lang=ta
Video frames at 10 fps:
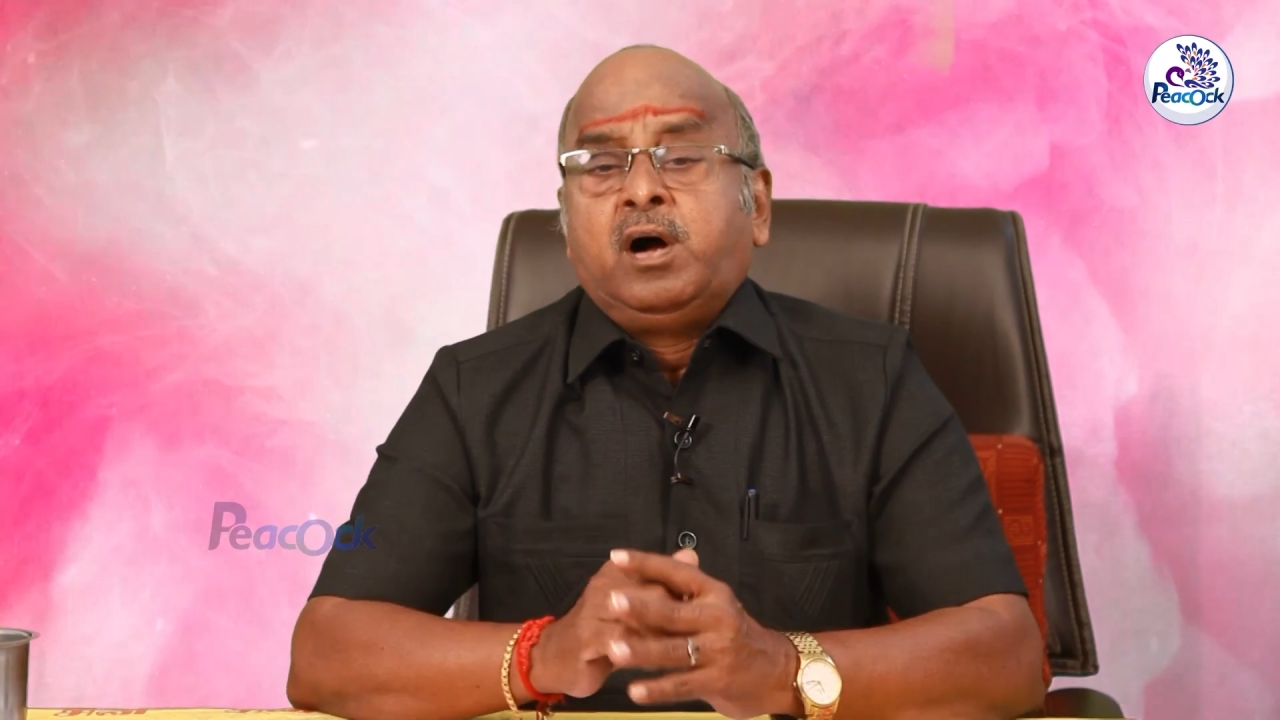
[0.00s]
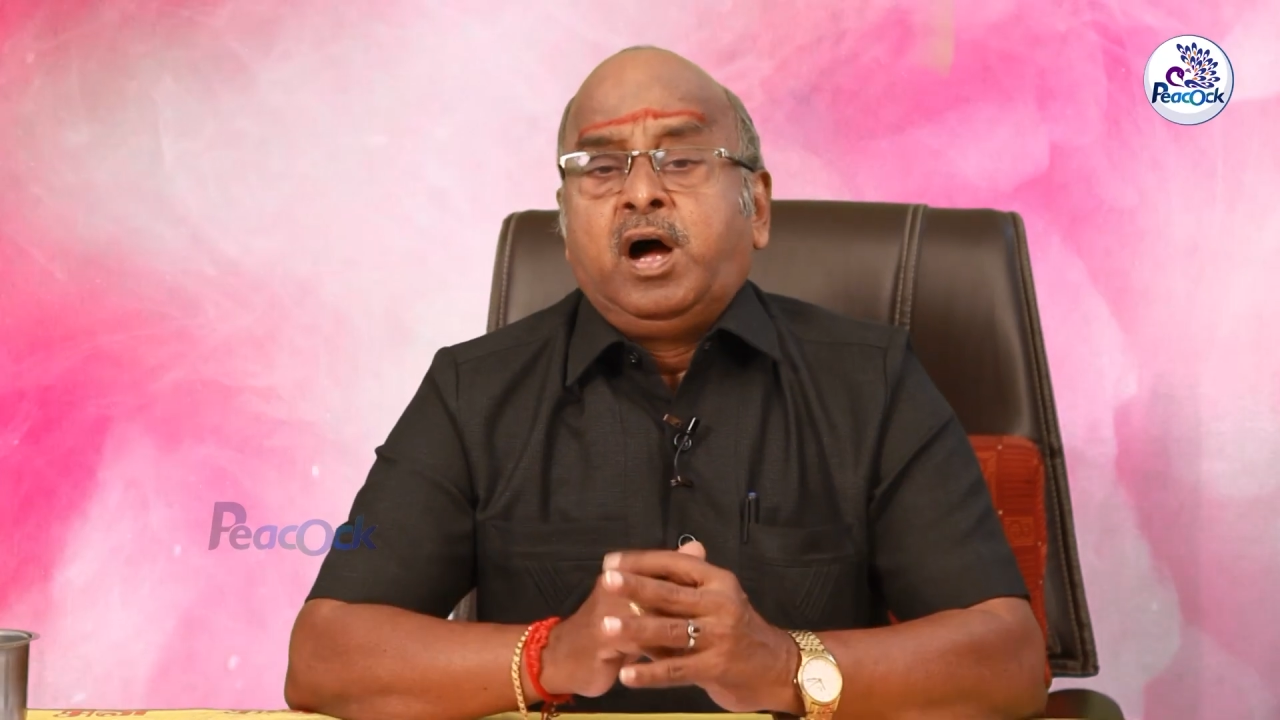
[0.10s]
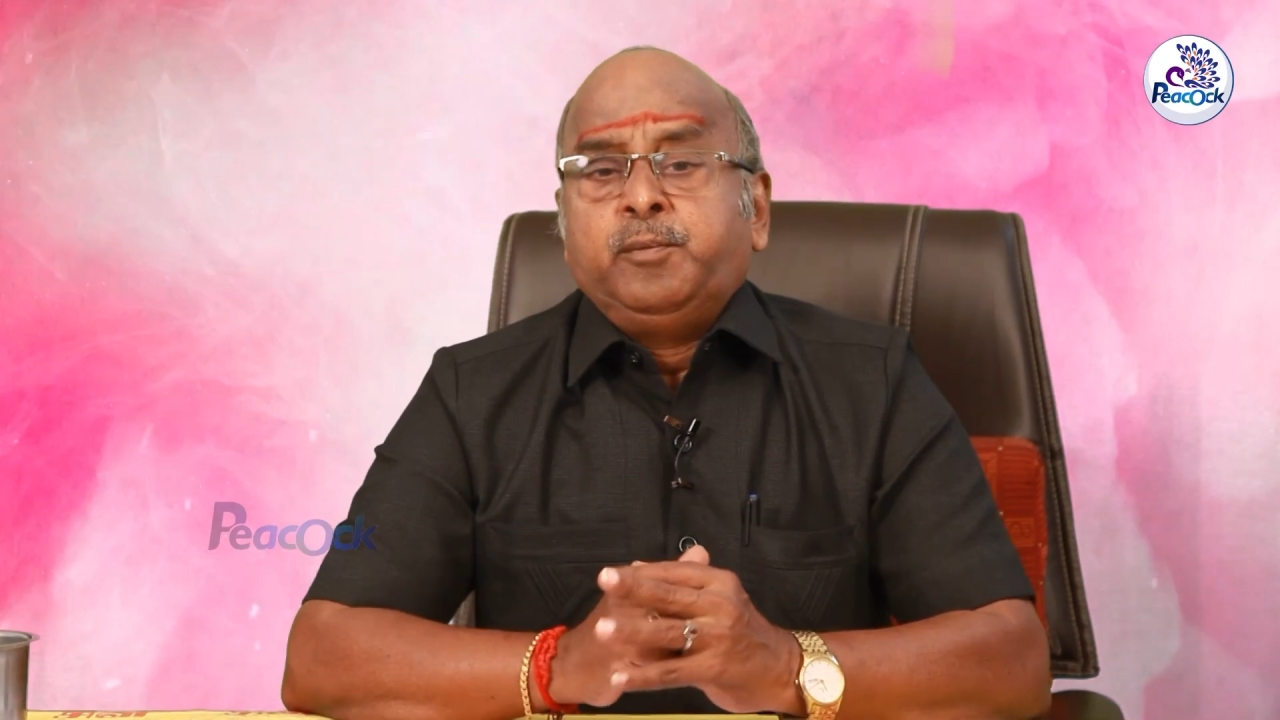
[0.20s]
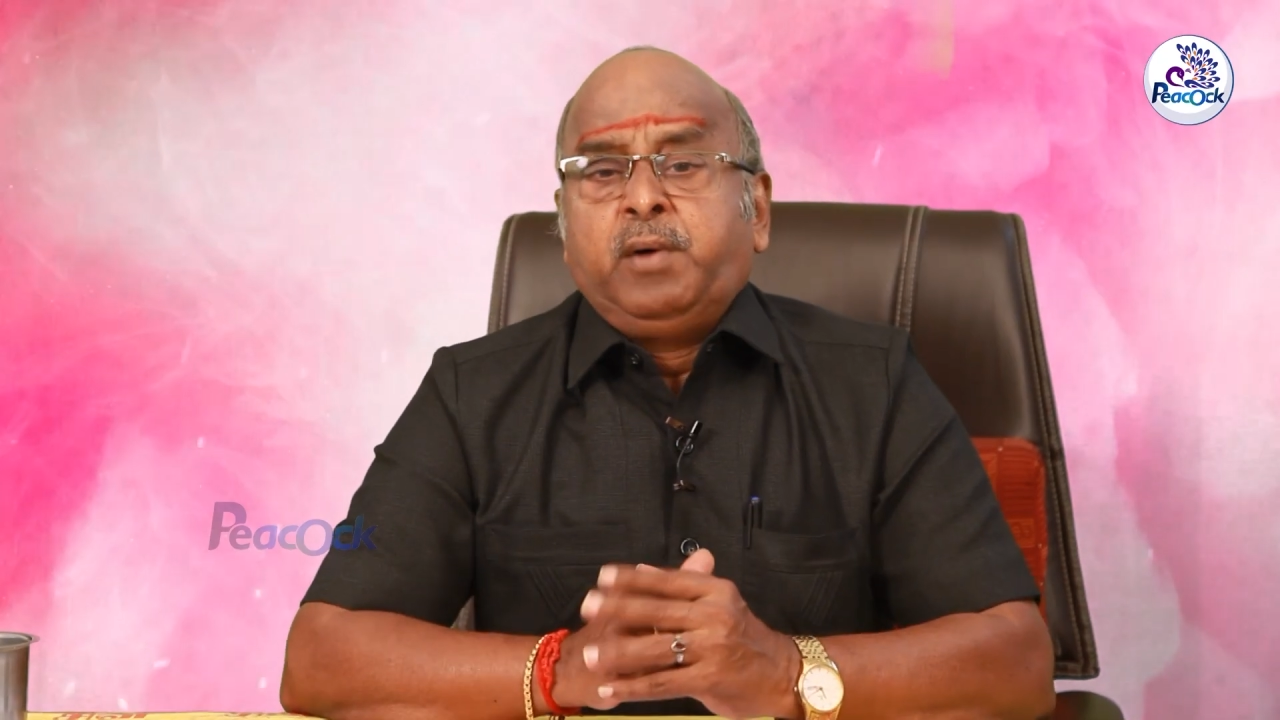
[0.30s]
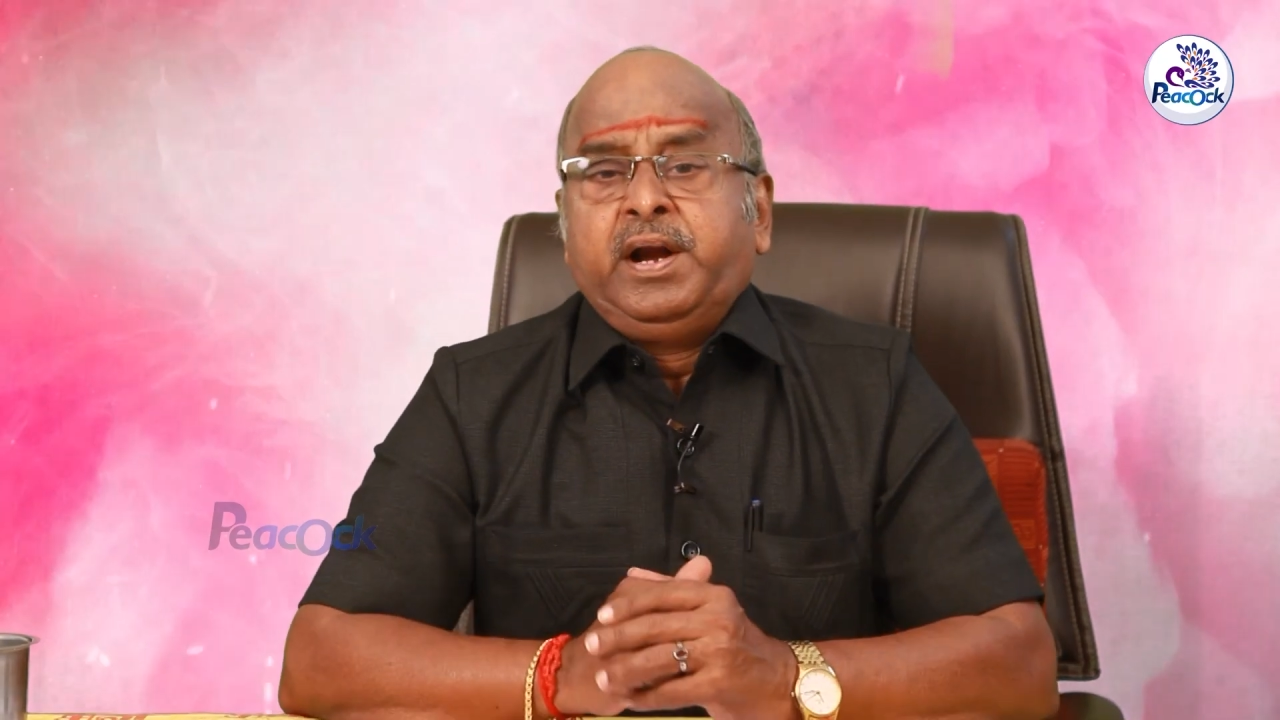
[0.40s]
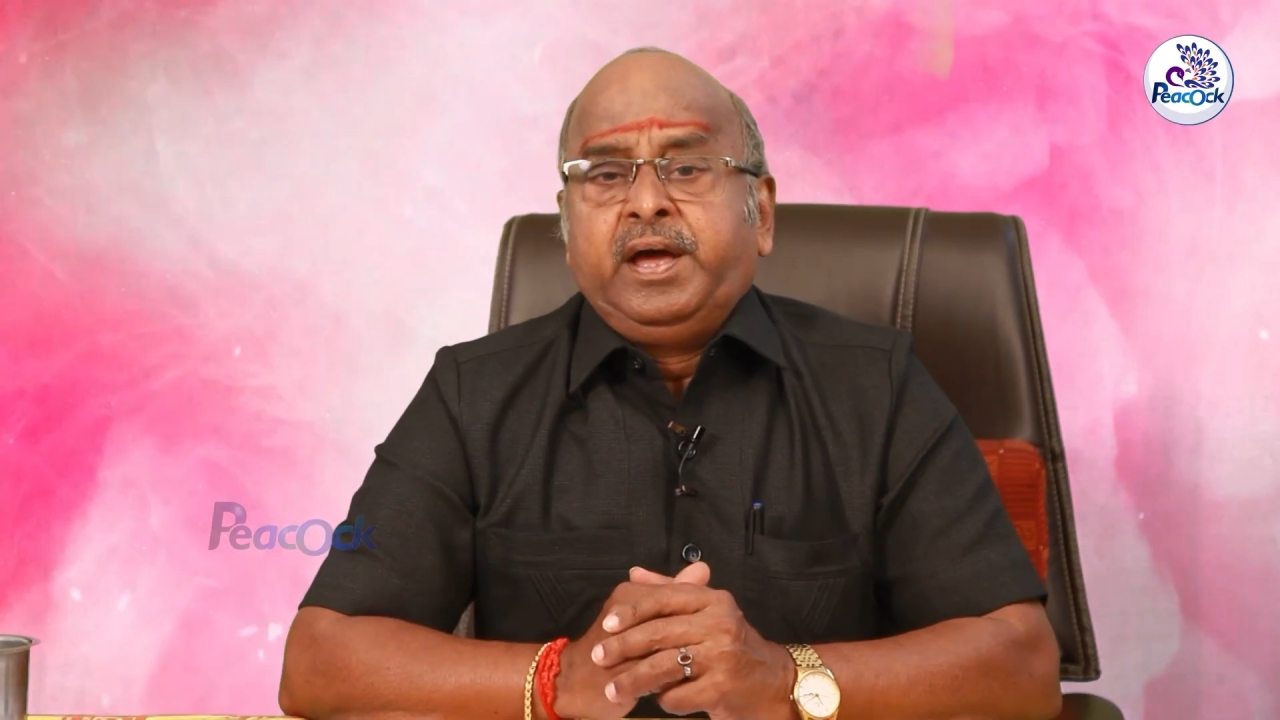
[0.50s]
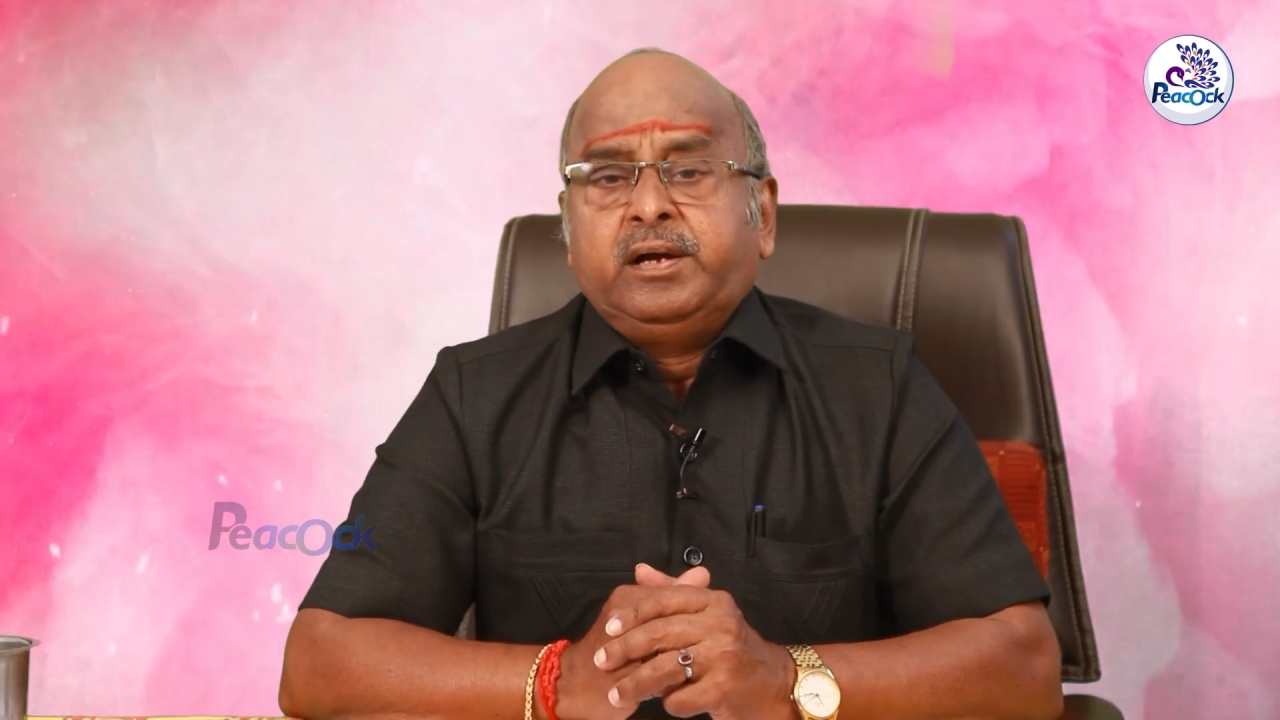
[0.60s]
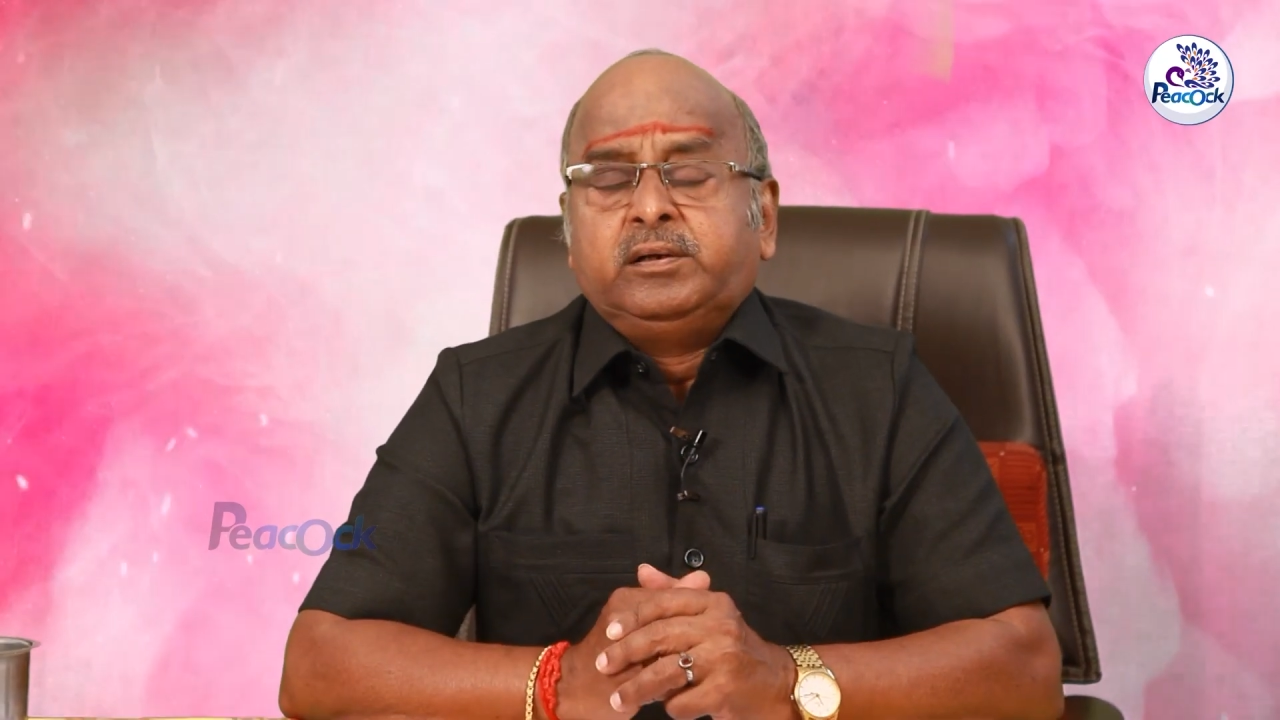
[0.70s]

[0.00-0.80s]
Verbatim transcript: அன்பான